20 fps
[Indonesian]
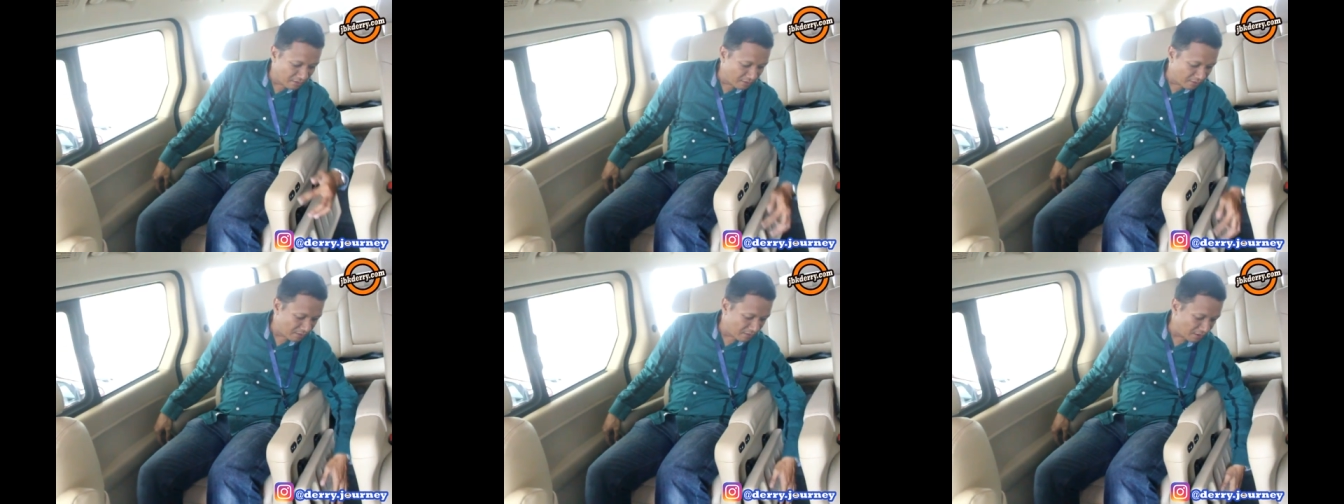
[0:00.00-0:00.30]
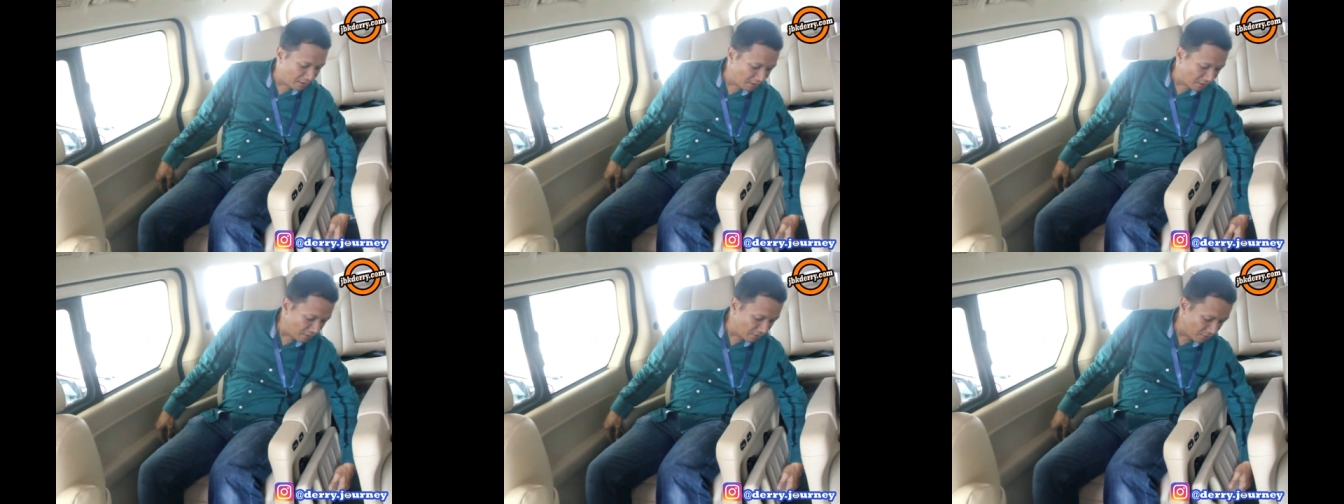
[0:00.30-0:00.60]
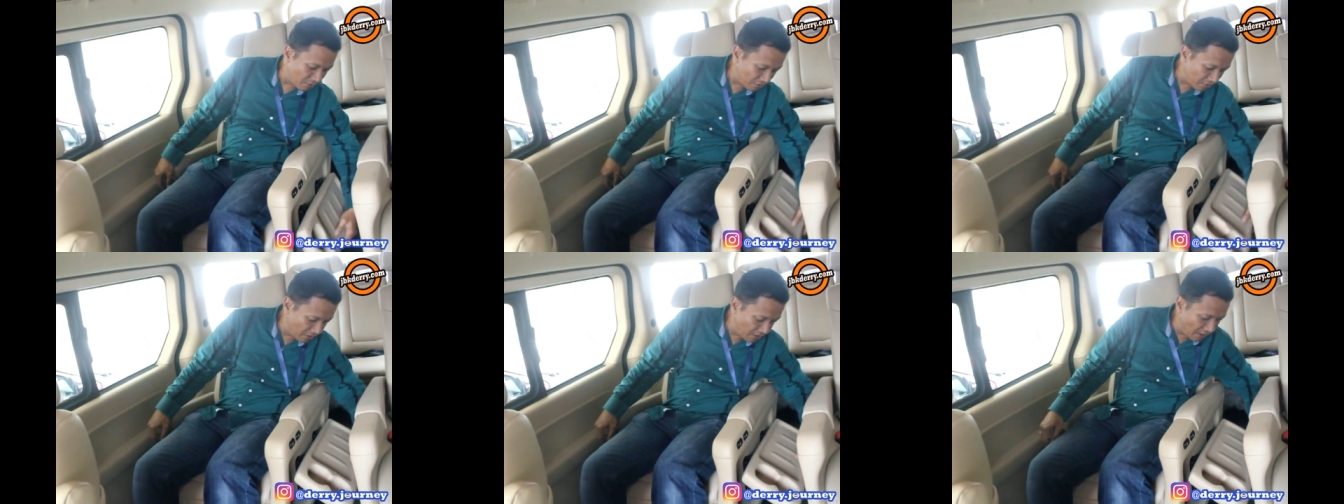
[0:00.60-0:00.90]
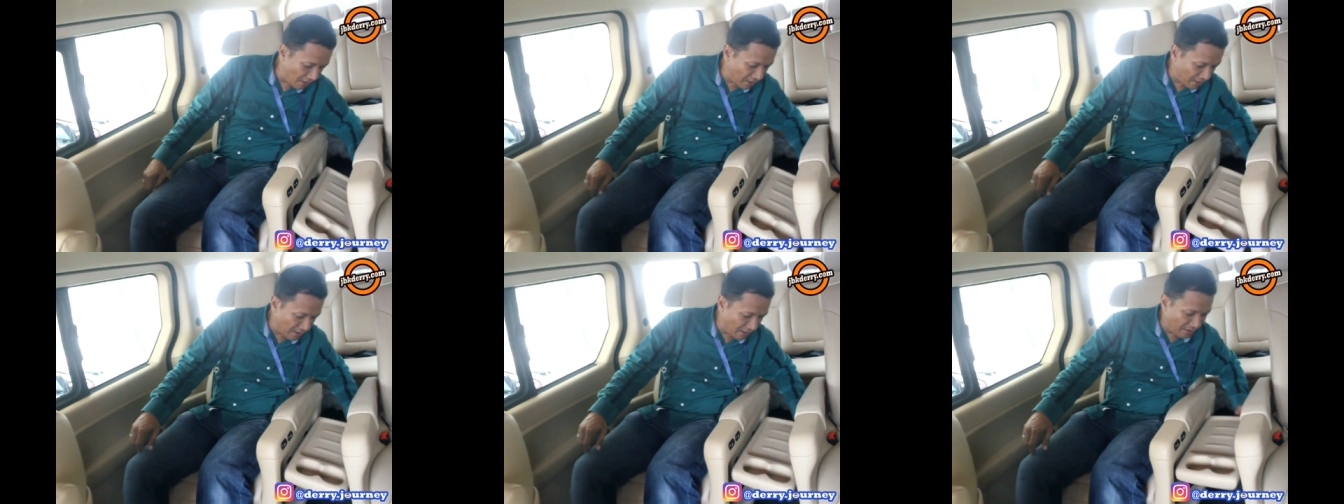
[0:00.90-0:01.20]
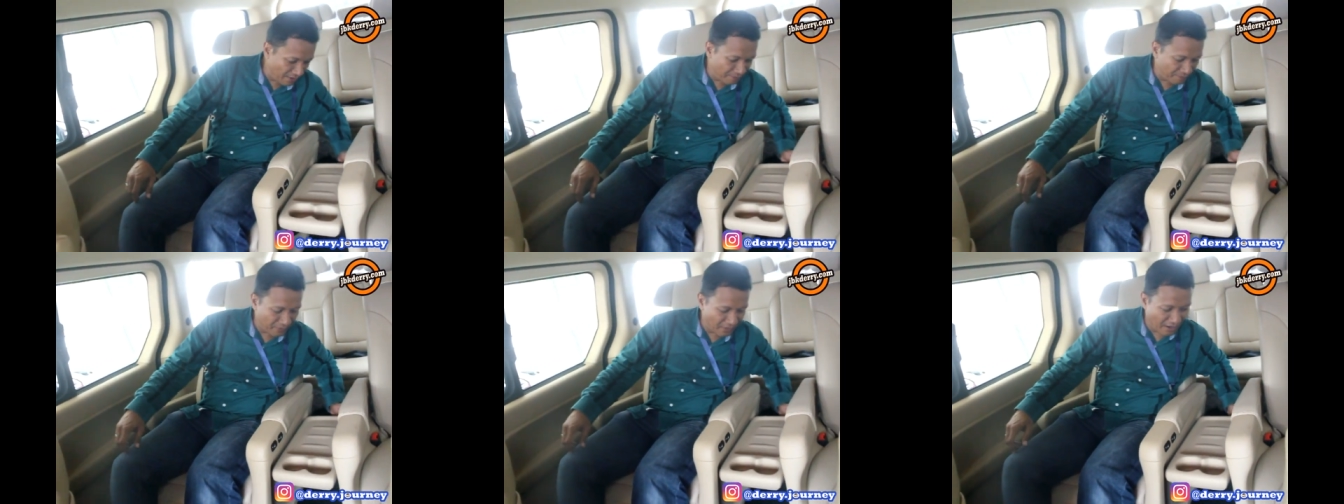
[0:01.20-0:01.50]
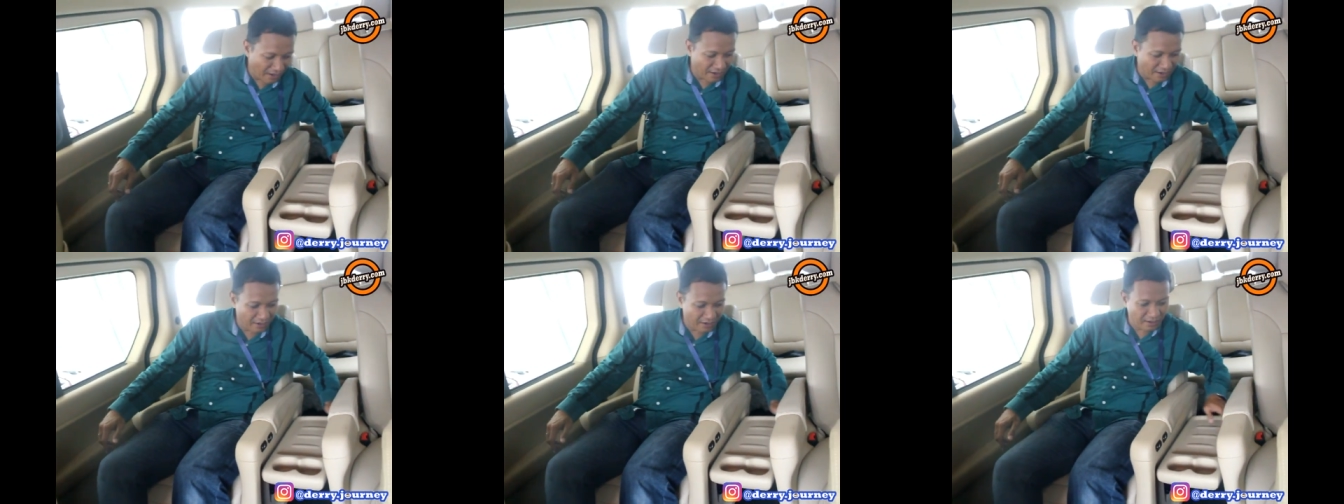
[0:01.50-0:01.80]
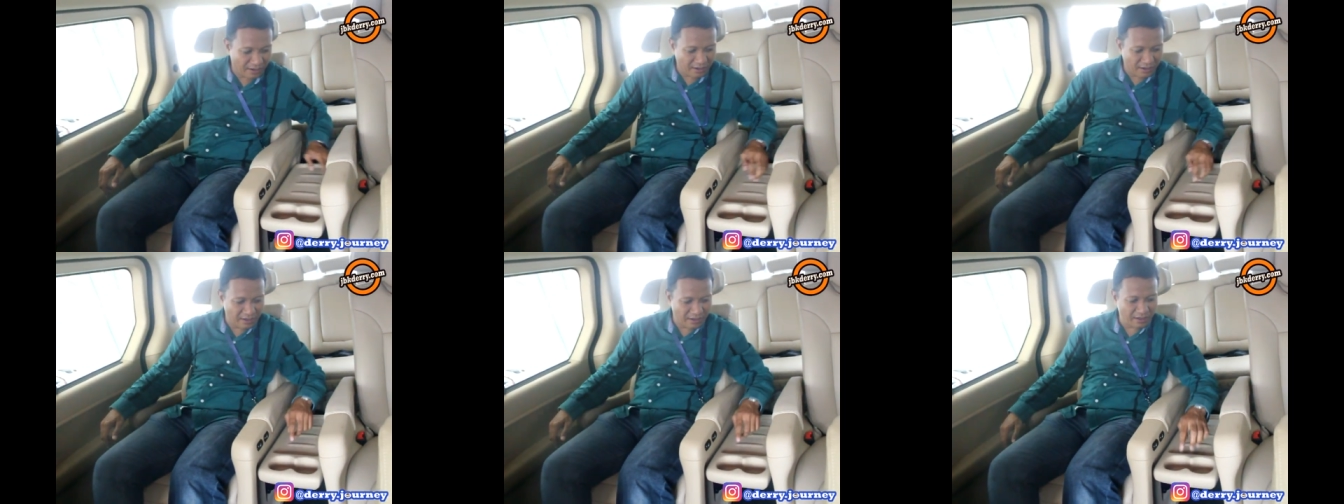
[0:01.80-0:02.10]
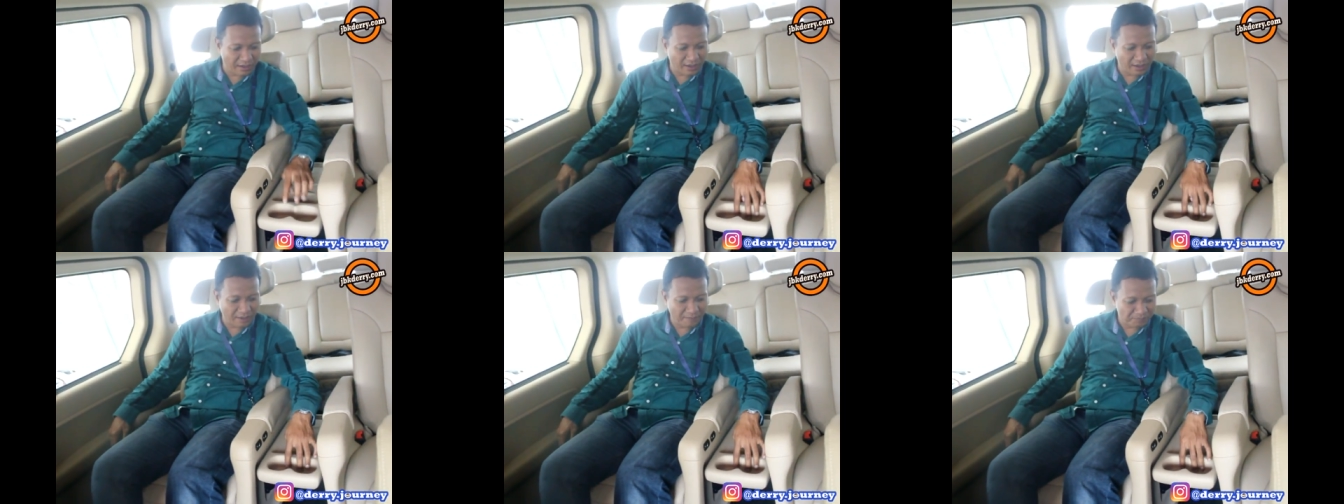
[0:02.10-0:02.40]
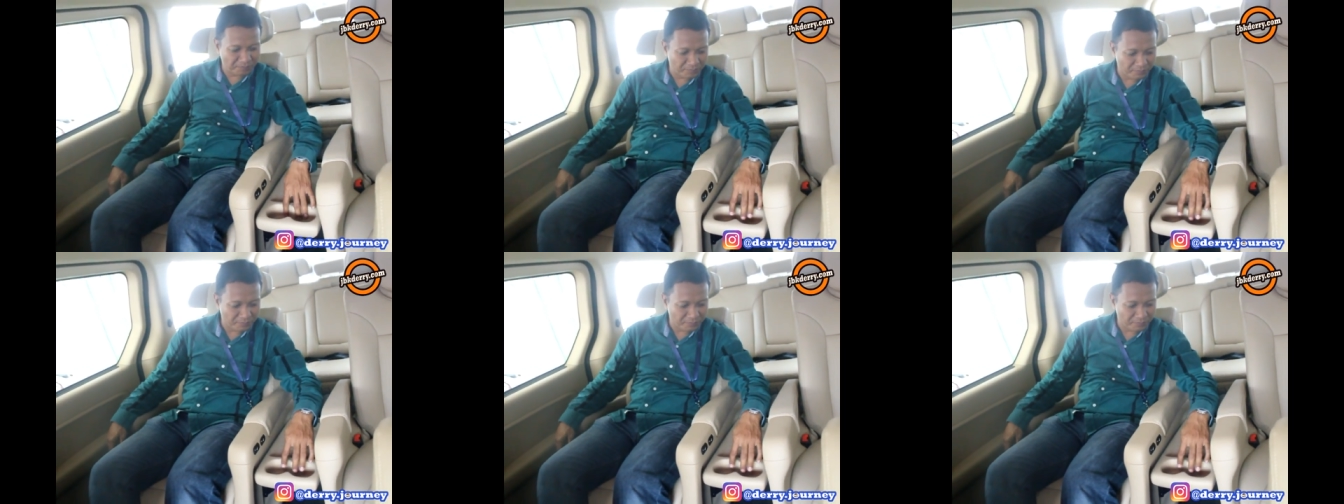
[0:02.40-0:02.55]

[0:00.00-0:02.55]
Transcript: Oke, terus ini ada, nah ini ada kayak